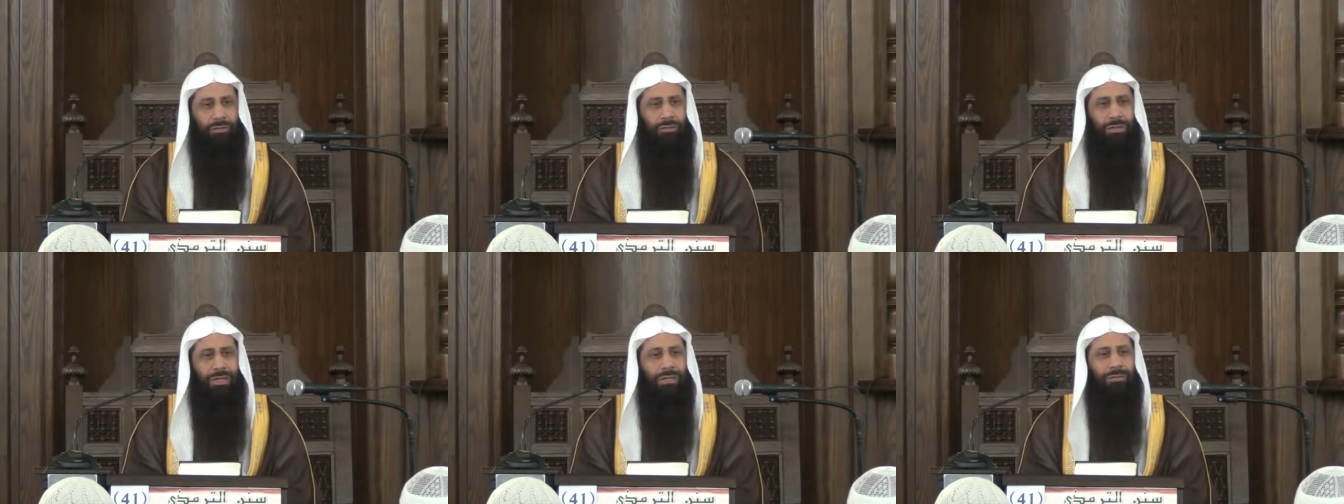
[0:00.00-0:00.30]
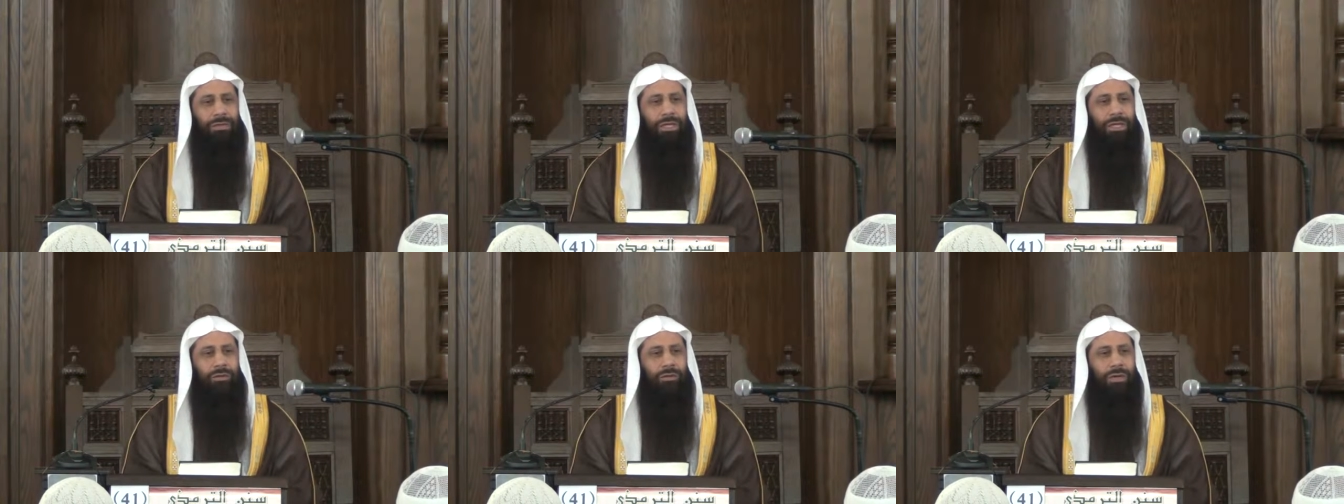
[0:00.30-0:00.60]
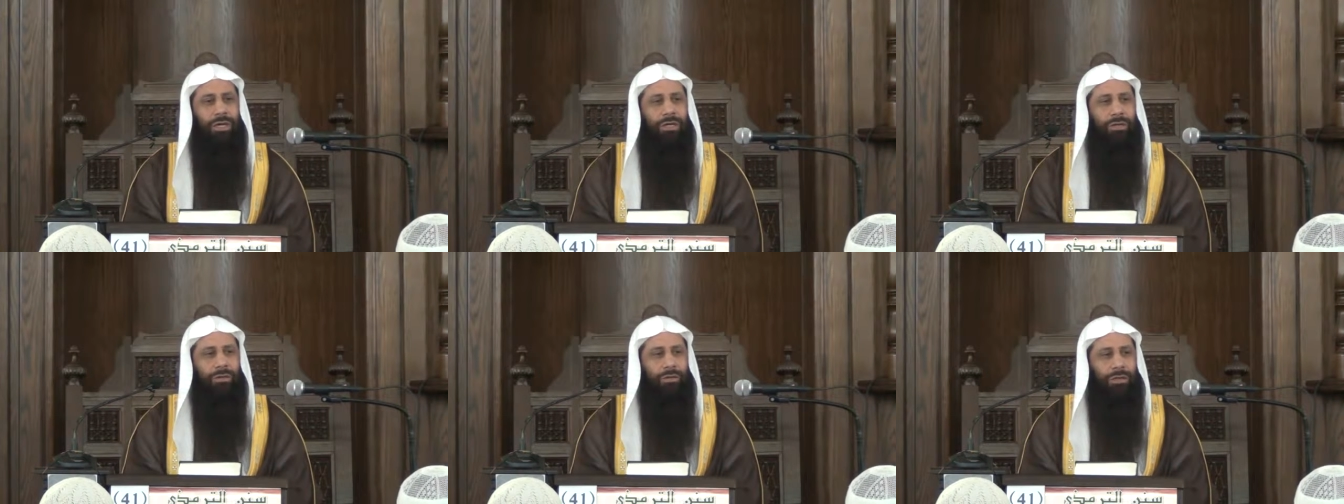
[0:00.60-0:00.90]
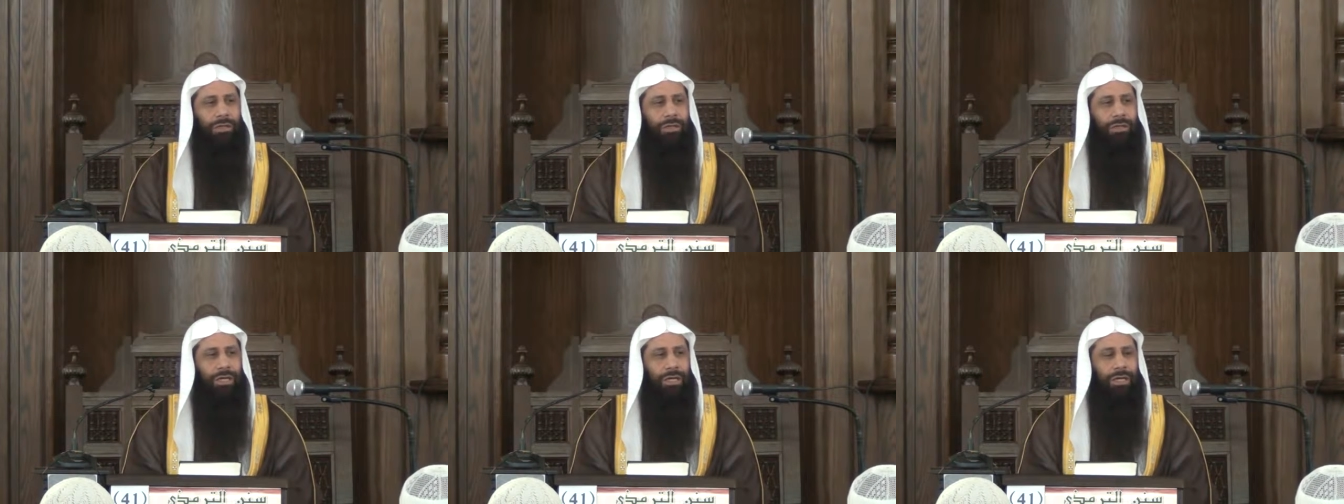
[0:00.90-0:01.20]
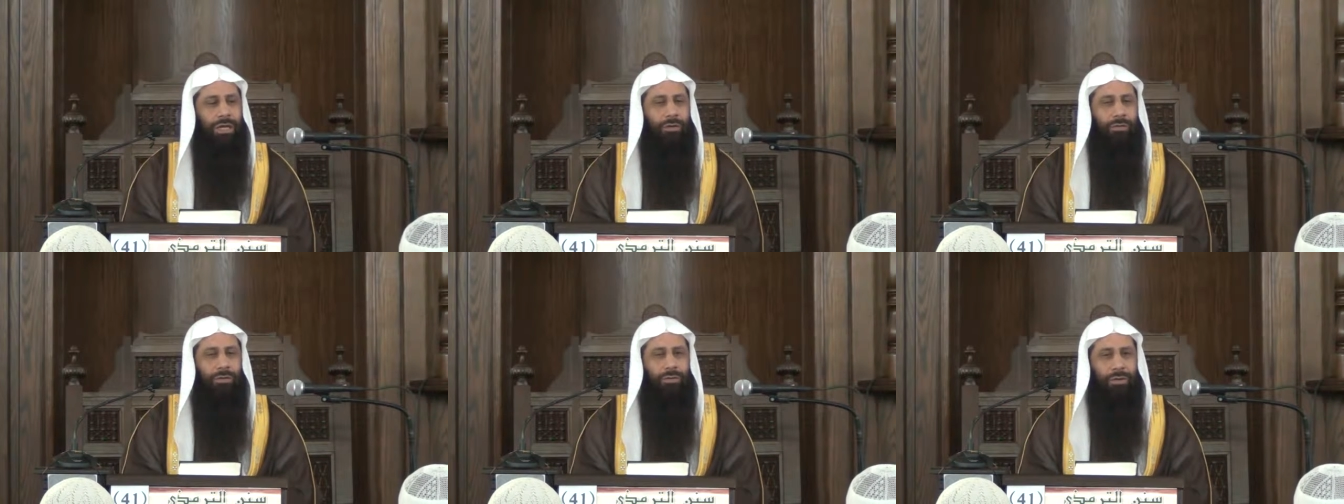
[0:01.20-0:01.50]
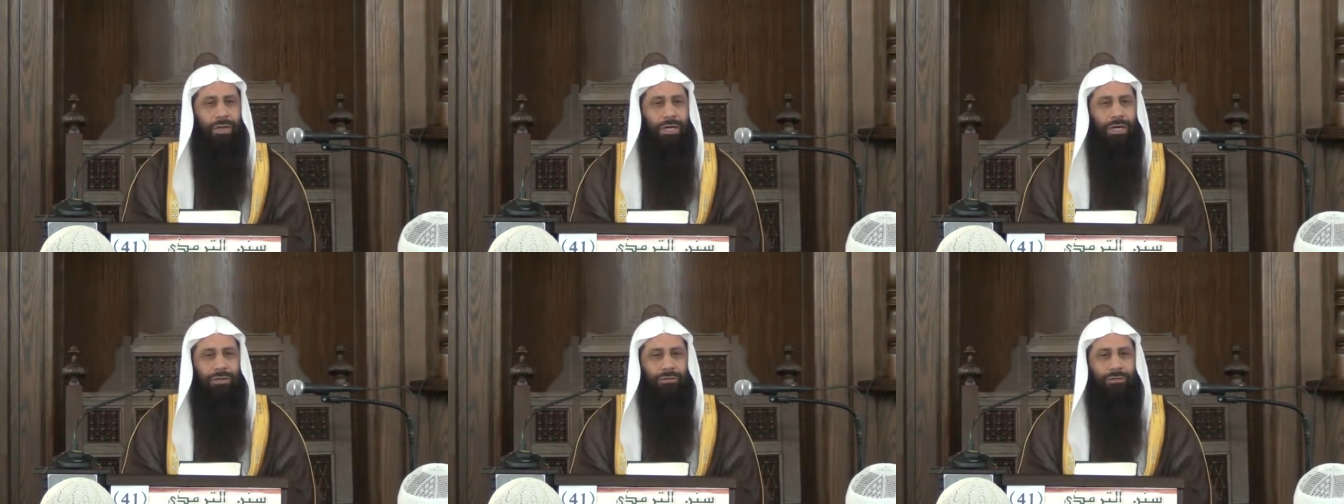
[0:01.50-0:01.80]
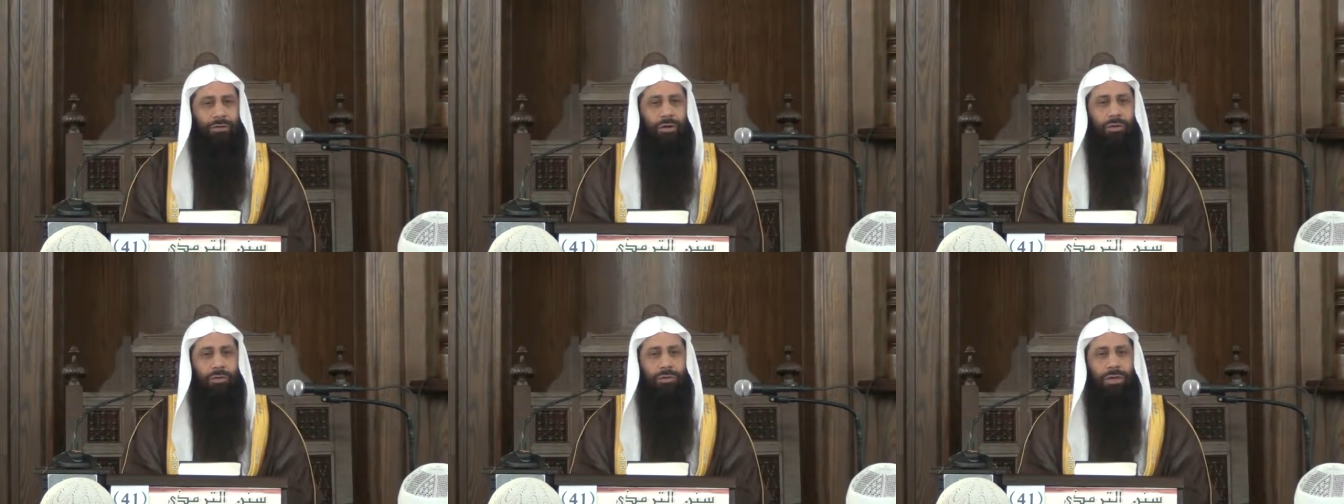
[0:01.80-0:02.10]
ولم يرو عنه إلا راو واحد
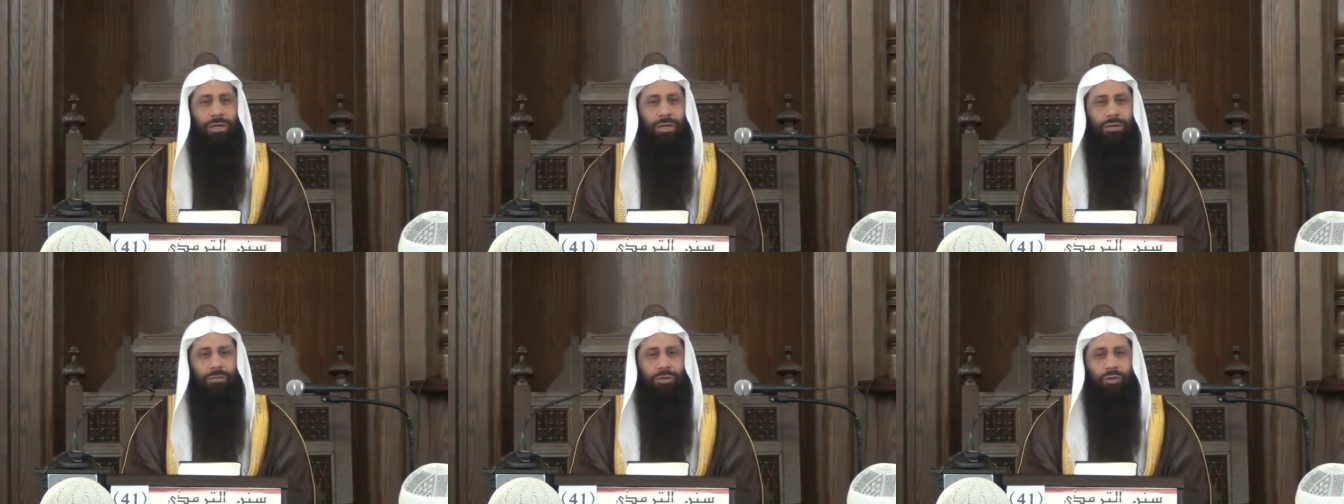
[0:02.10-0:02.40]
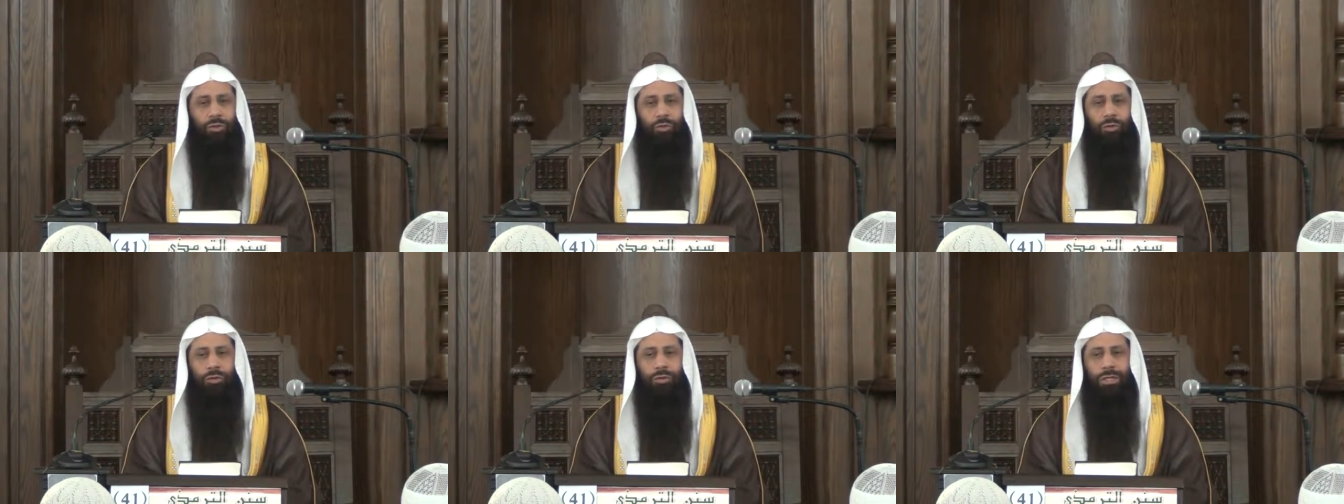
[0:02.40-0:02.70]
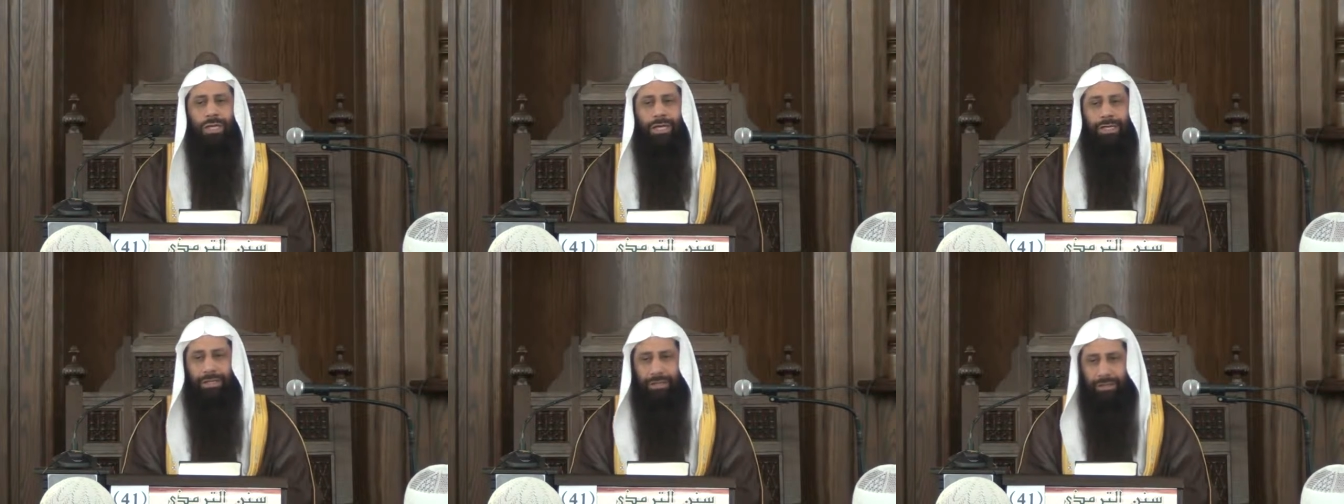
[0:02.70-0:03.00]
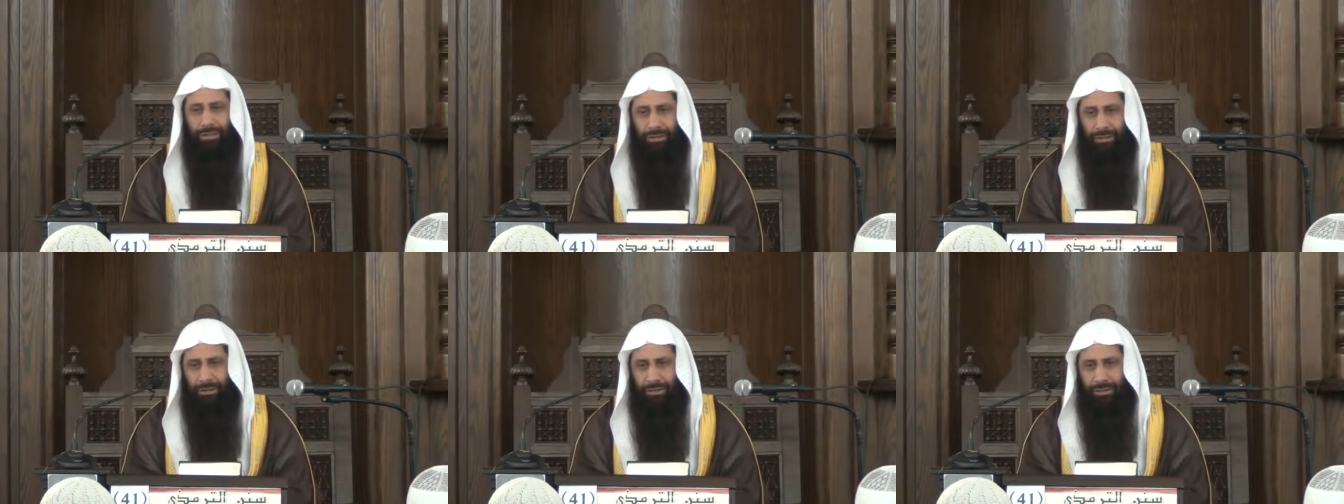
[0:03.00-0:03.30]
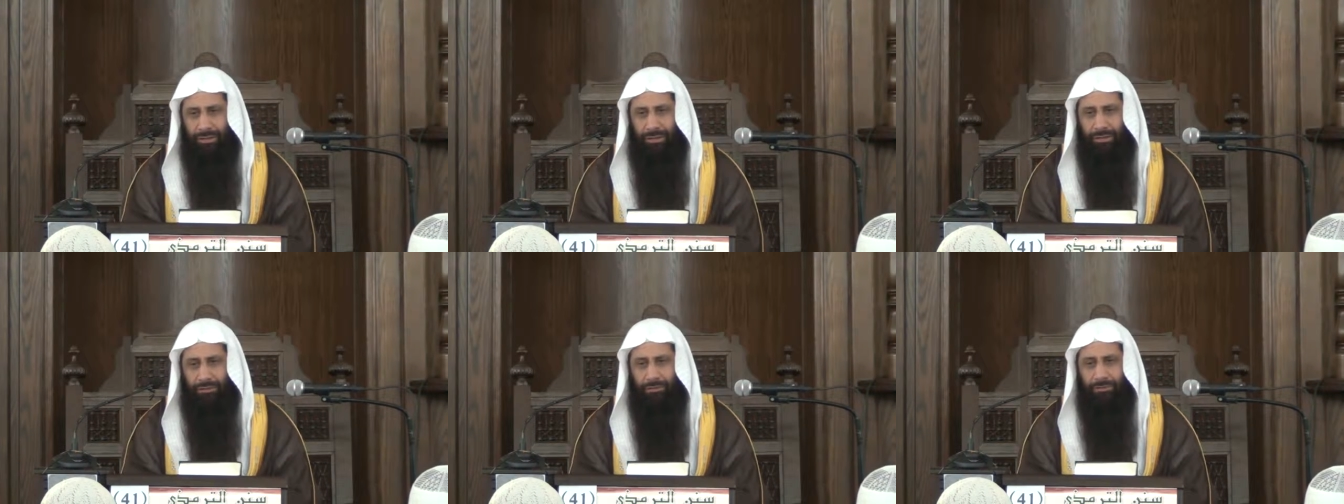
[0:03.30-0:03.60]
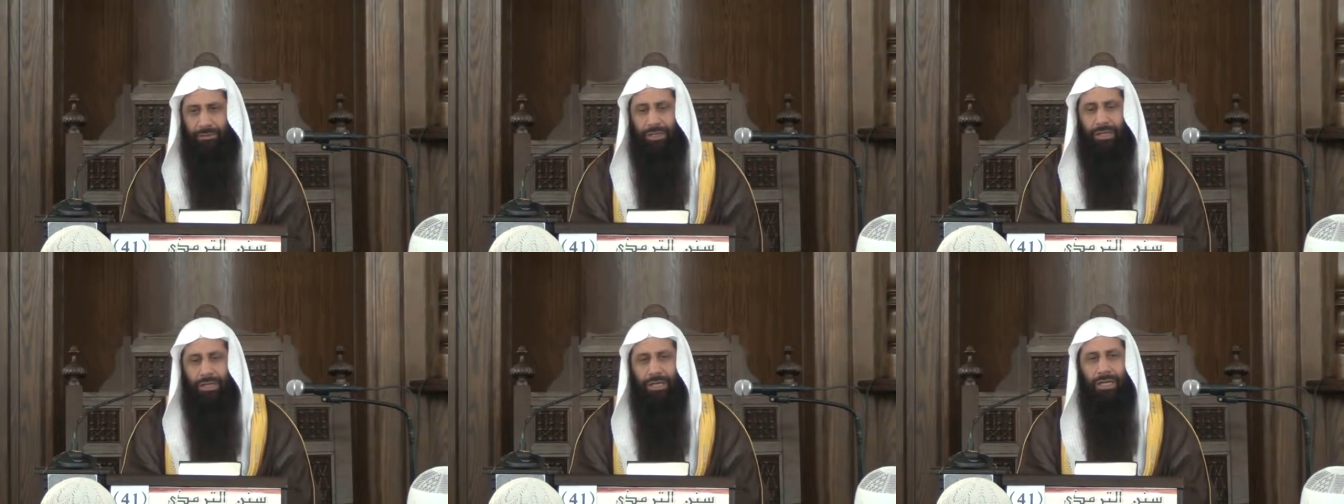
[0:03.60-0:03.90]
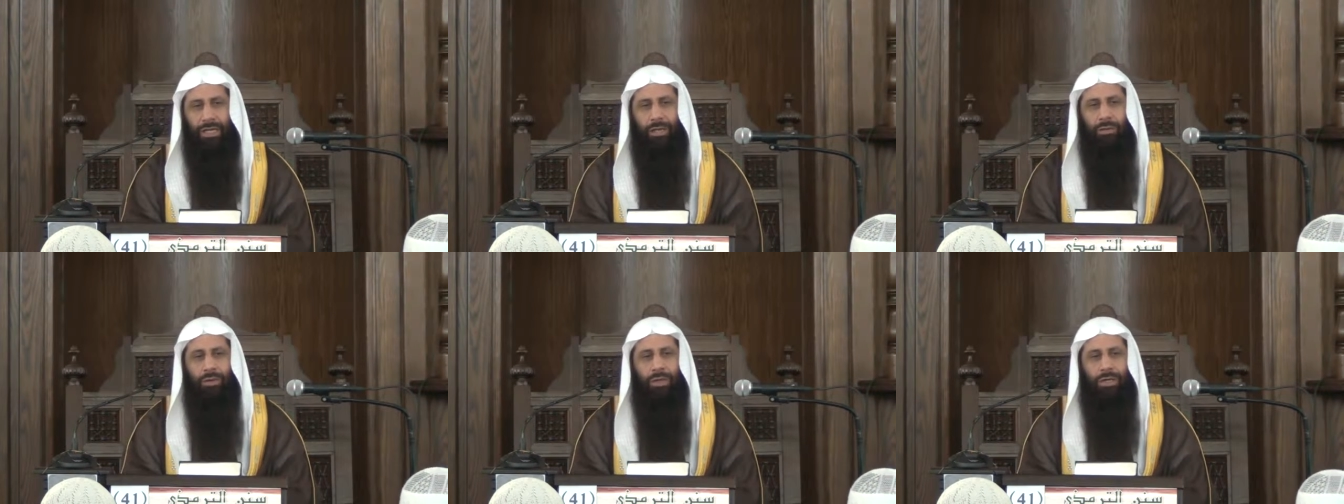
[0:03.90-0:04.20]
فهو مجهول العين
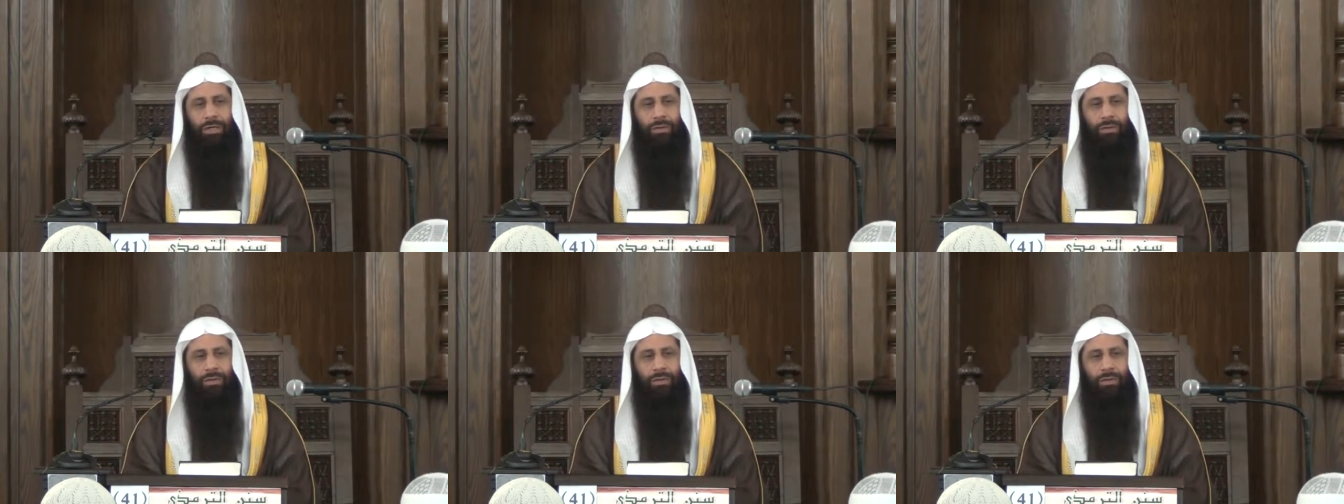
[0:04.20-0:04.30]
فإذا روى